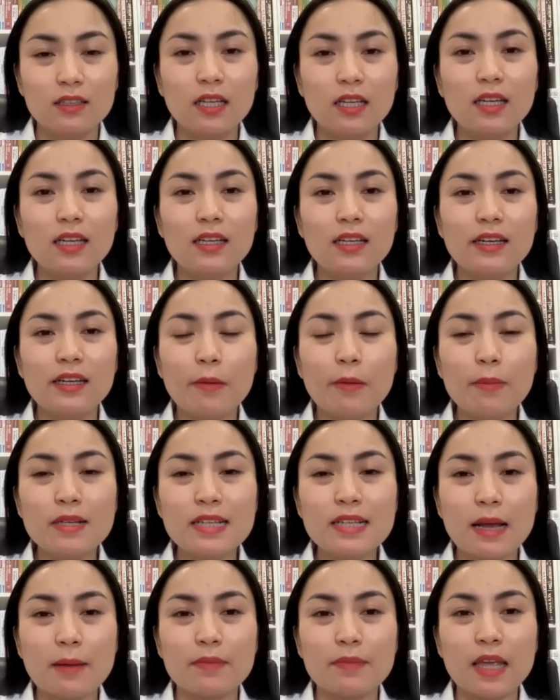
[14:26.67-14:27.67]
thì nếu mà
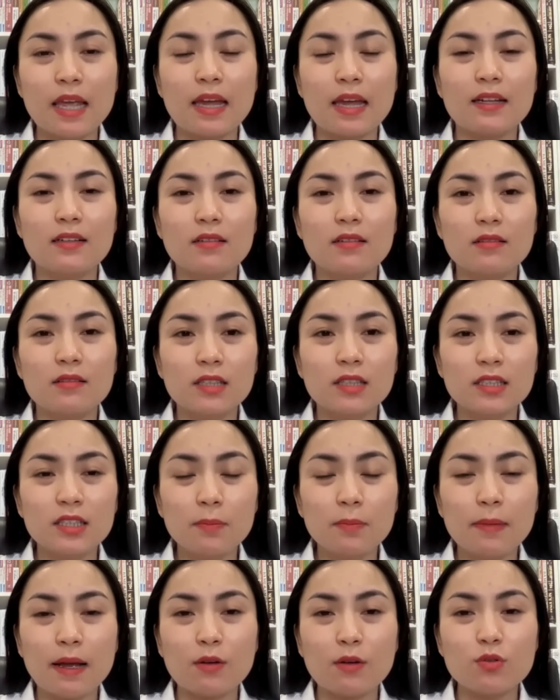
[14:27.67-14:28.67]
giảm nhẹ ờ, cái
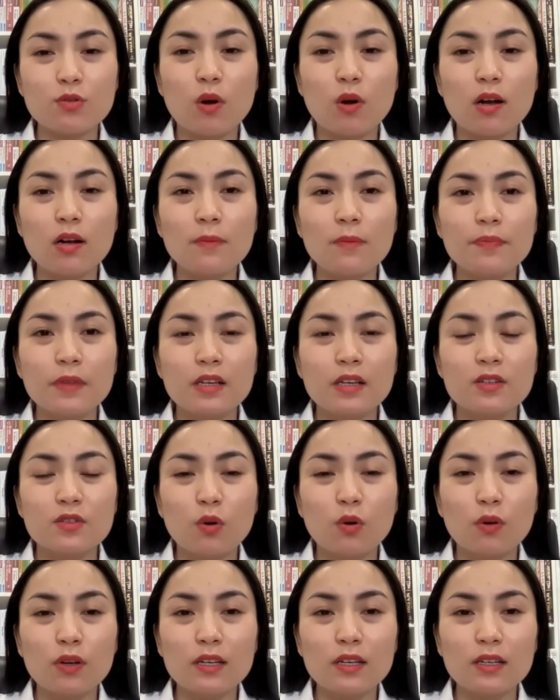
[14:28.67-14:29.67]
chất béo xuống
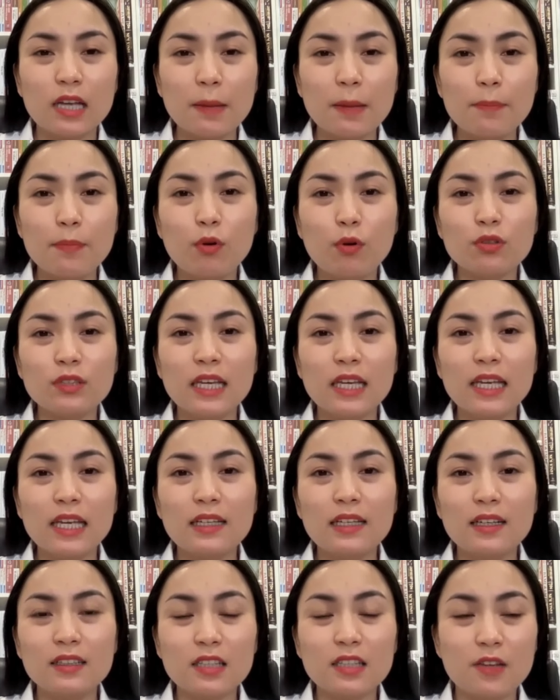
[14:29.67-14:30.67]
rồi cái
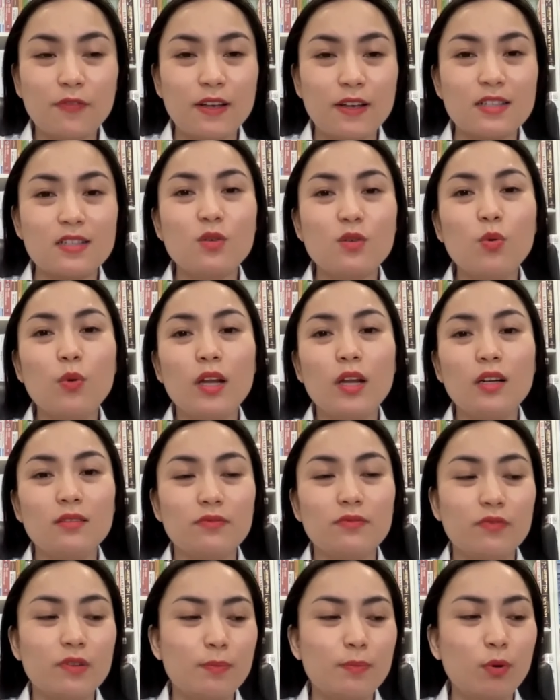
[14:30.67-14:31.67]
protein á, thì phải giữ nguyên
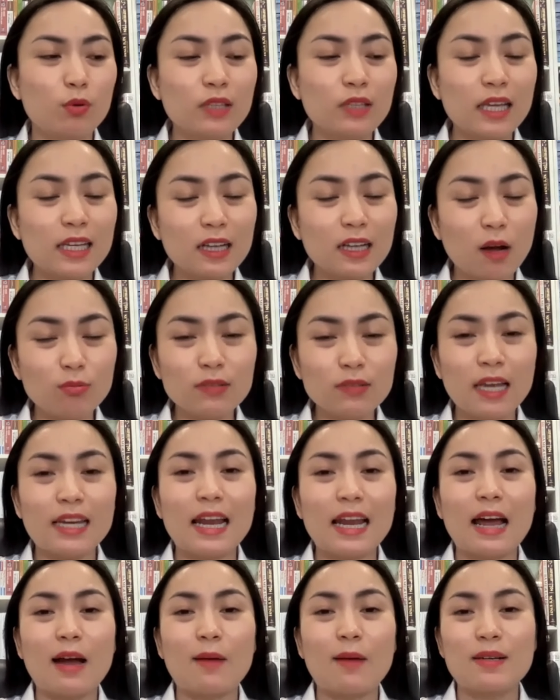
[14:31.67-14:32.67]
vì protein không thể
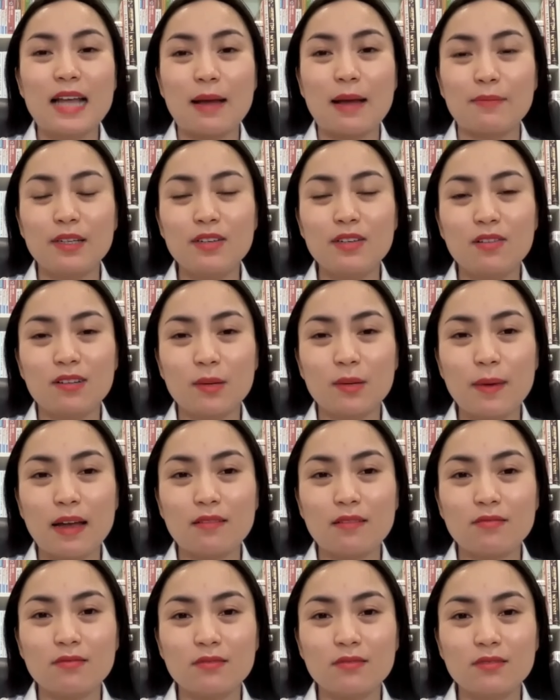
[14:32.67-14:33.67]
nào mà giảm đi được các
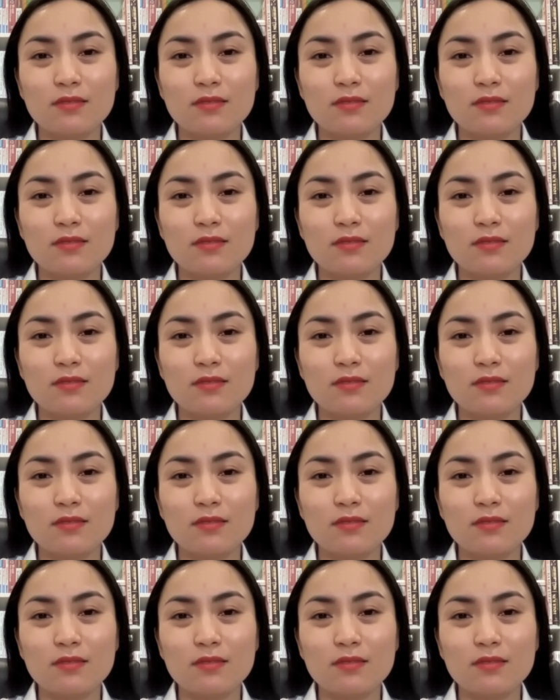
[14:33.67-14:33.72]
bạn